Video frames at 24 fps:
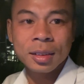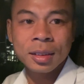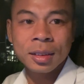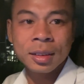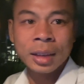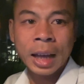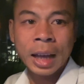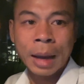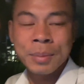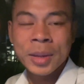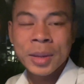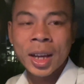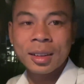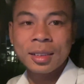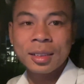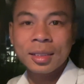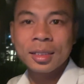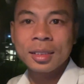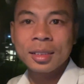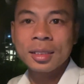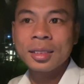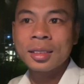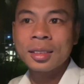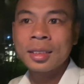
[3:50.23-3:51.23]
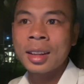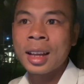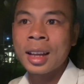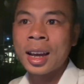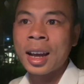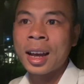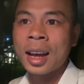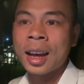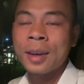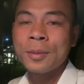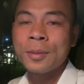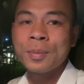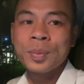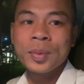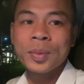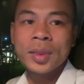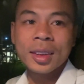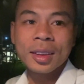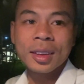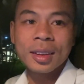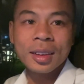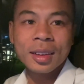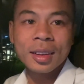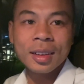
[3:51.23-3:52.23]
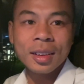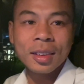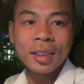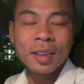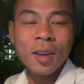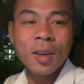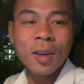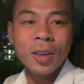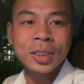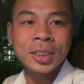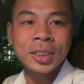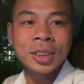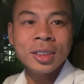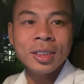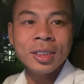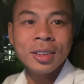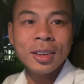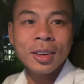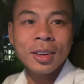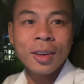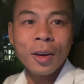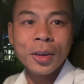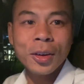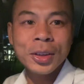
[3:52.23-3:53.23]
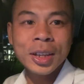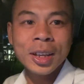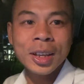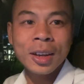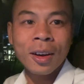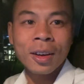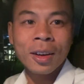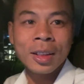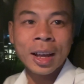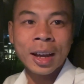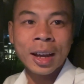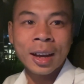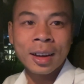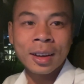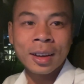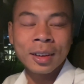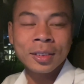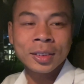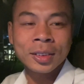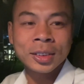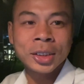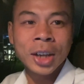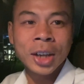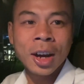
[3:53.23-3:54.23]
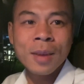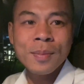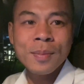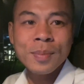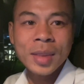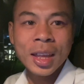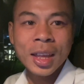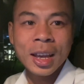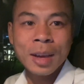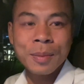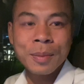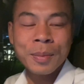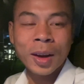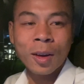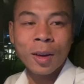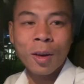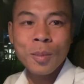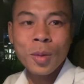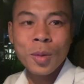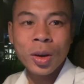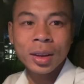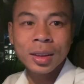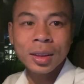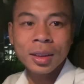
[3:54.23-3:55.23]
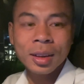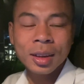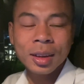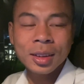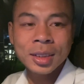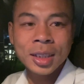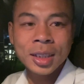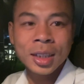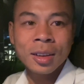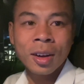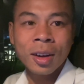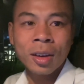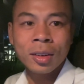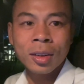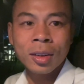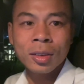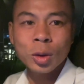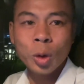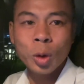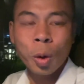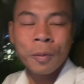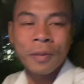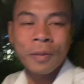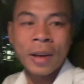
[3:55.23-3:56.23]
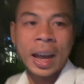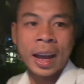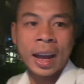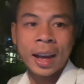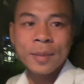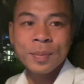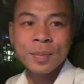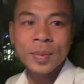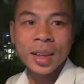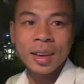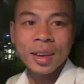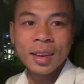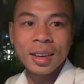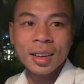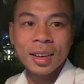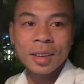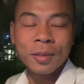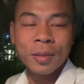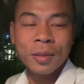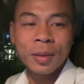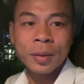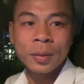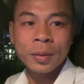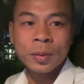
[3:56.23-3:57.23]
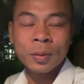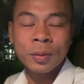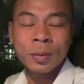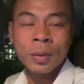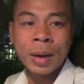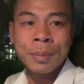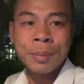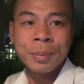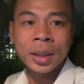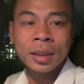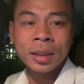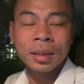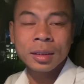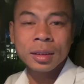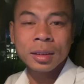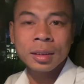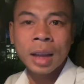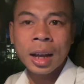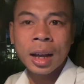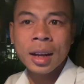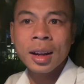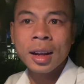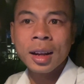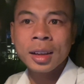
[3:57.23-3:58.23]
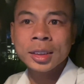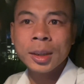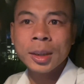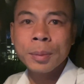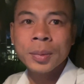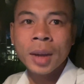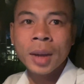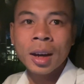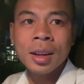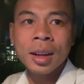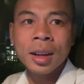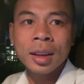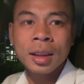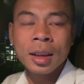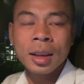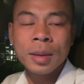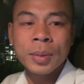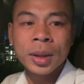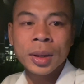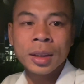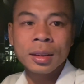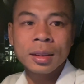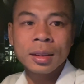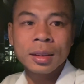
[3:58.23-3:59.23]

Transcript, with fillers: cảm nhận là nó còn chưa có gì gọi là chớm để mà có một cái cái gì đó nó đột phá và mình thấy rằng sắp tới này thì mình